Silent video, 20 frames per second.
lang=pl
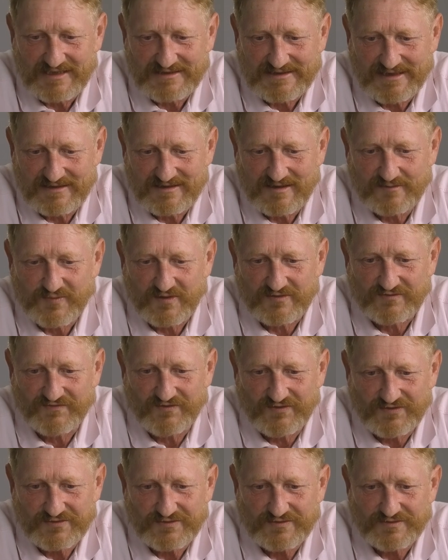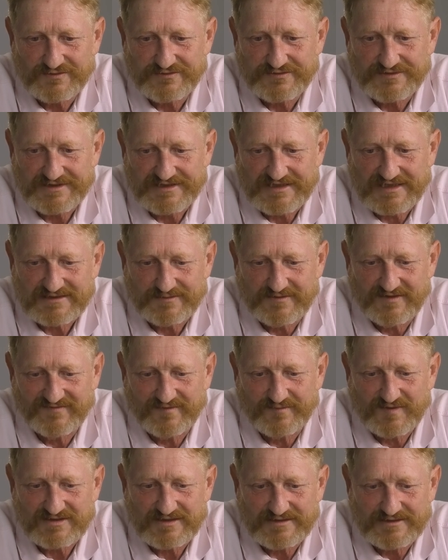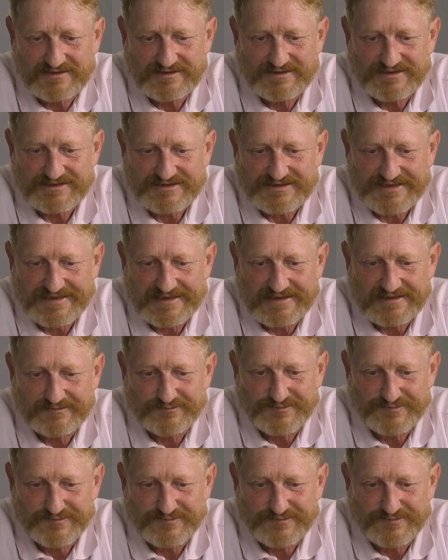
dorastali na tym podwórku i żeśmy wymyślili, że